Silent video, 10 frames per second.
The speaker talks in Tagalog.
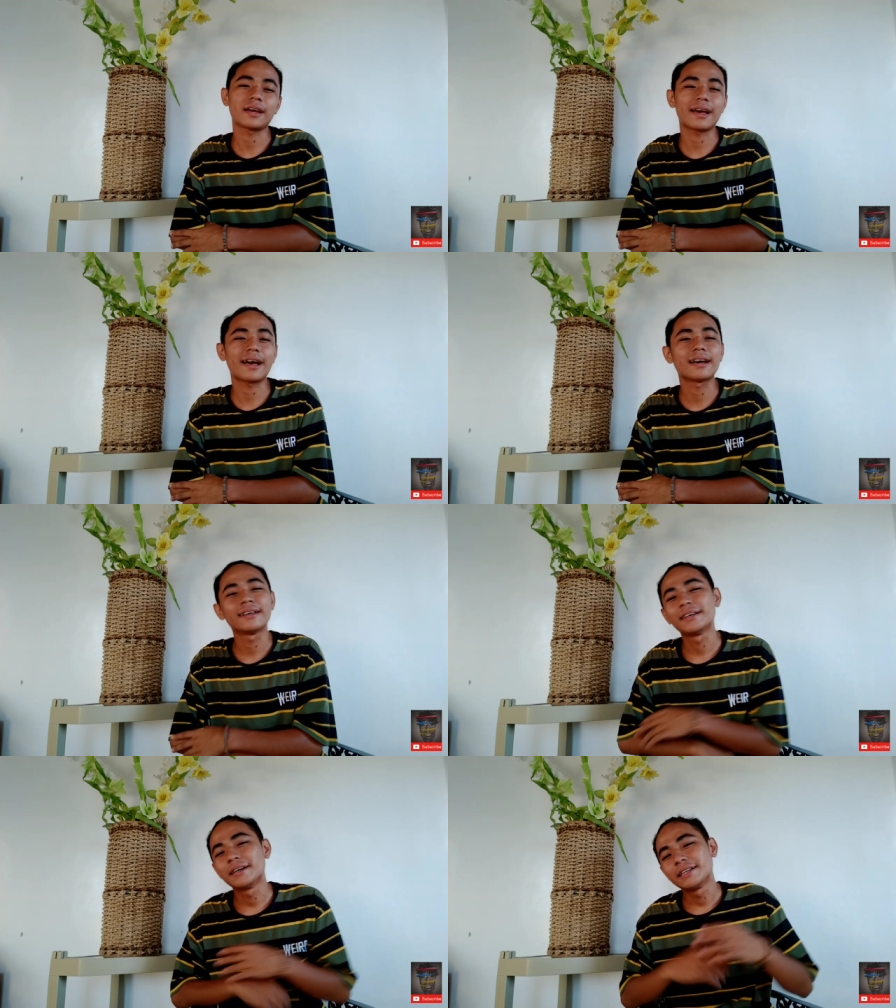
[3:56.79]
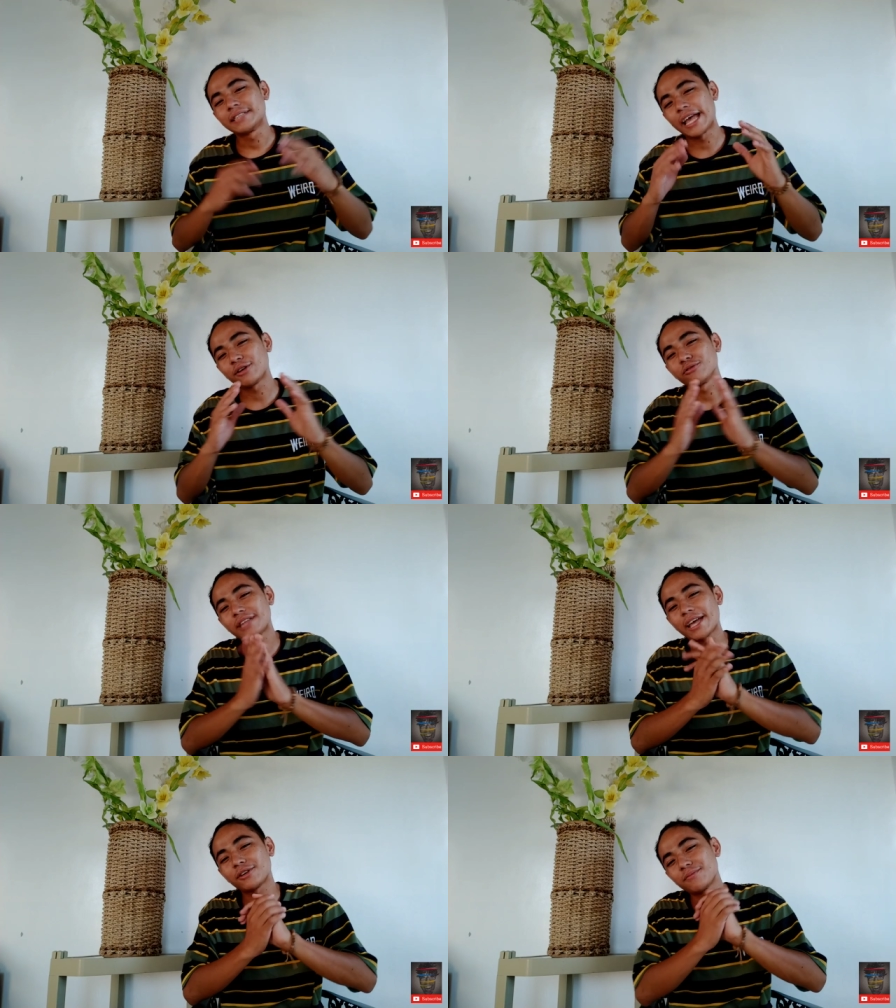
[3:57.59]
Kaya, thank you,
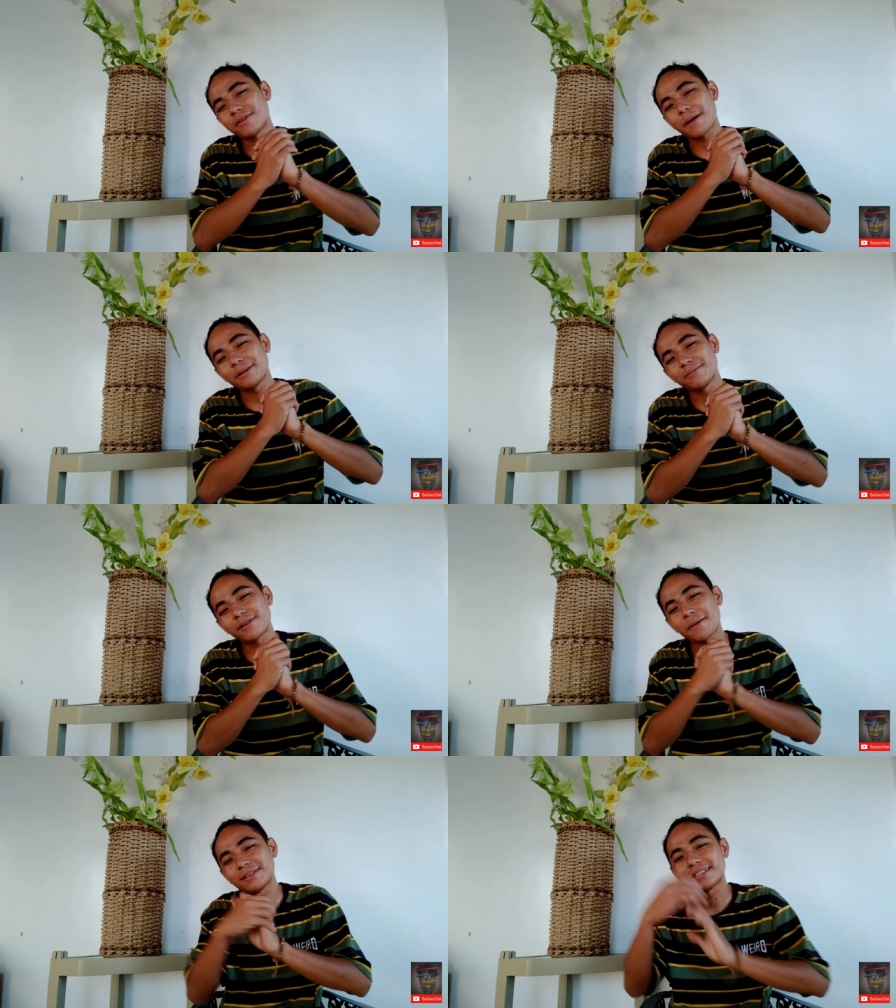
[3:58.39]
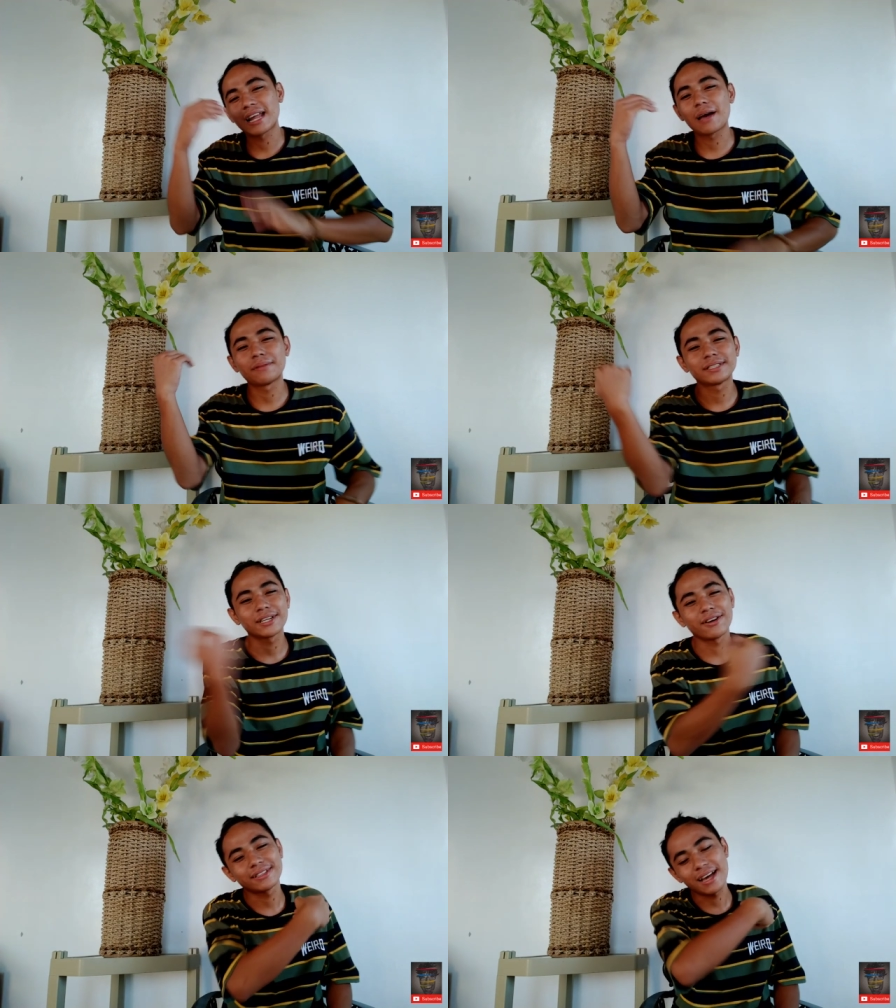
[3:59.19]
thank you. Maraming maraming salamat
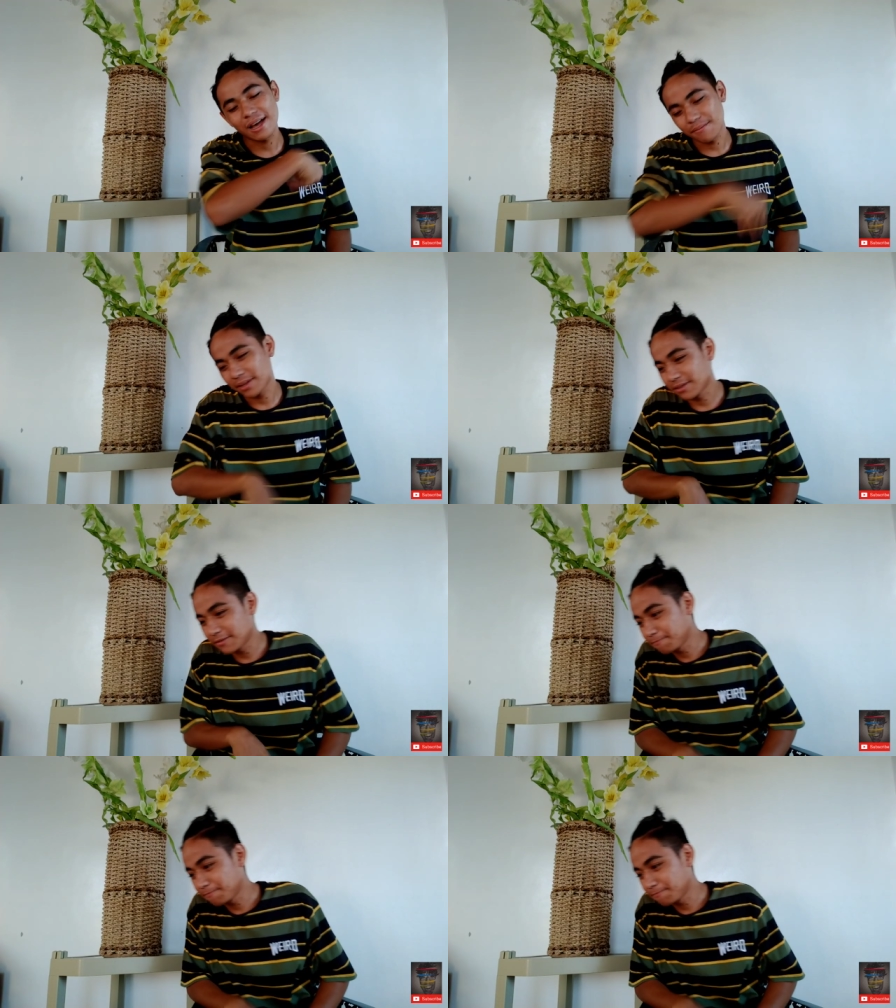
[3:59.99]
sa iyo at amin.